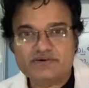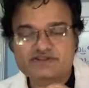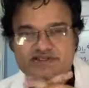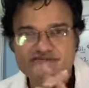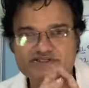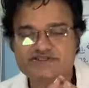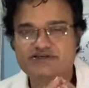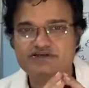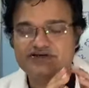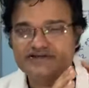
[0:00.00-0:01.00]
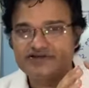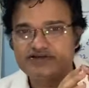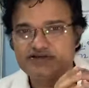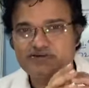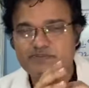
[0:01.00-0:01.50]
సమస్య
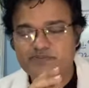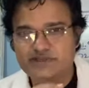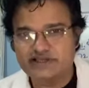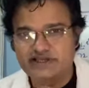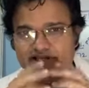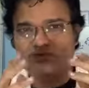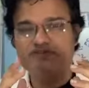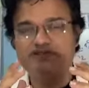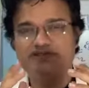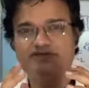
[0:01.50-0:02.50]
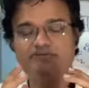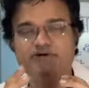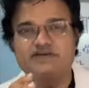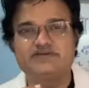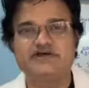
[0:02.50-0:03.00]
పెరిగే కొద్దీ
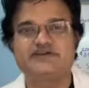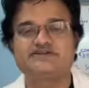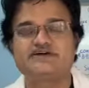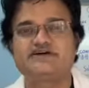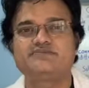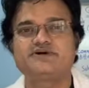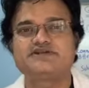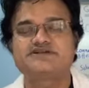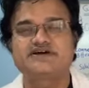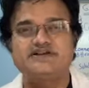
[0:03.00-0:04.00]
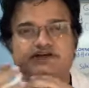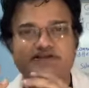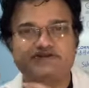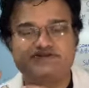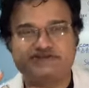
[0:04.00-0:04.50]
మనం దానికి తగ్గ పరిష్కారాన్ని
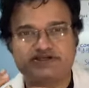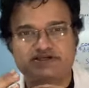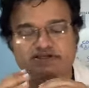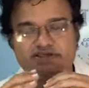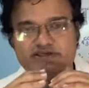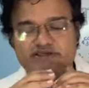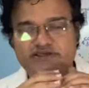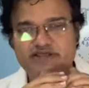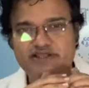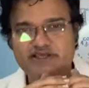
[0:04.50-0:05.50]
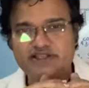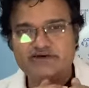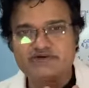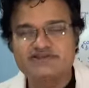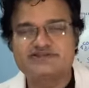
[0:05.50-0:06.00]
ఆలోచించాలి ఏ
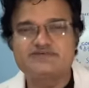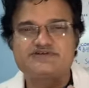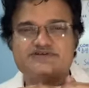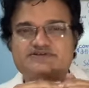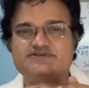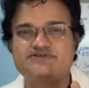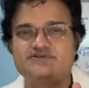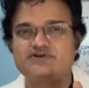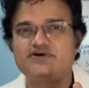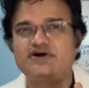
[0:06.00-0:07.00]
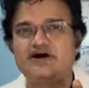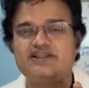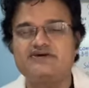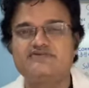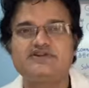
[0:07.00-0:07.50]
లెవెల్ సమస్య వస్తుందో ఆ
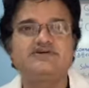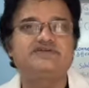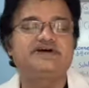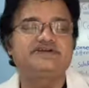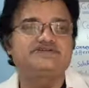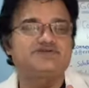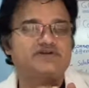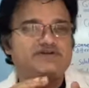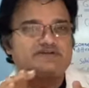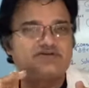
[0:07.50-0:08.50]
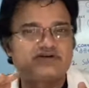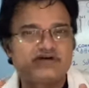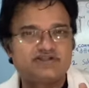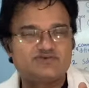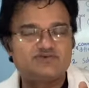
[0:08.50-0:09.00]
లెవెల్లో దానికి సొల్యూషన్
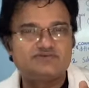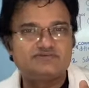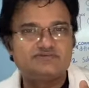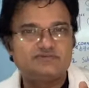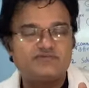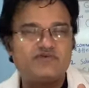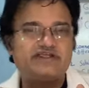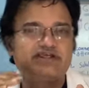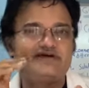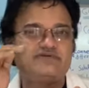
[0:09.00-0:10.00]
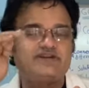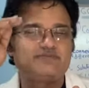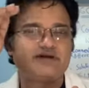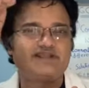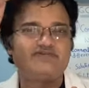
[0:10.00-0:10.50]
రాదు వేరే లెవెల్
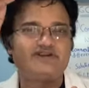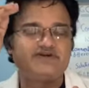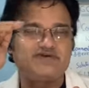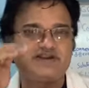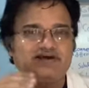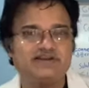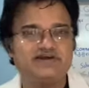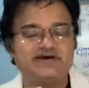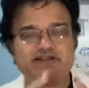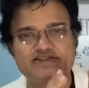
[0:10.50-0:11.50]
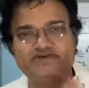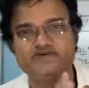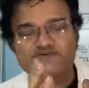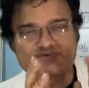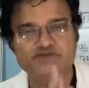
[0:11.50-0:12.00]
పై లెవెల్కి వెళ్ళాలి అనేది ఒక
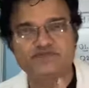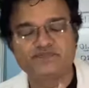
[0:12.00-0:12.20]
సూత్రం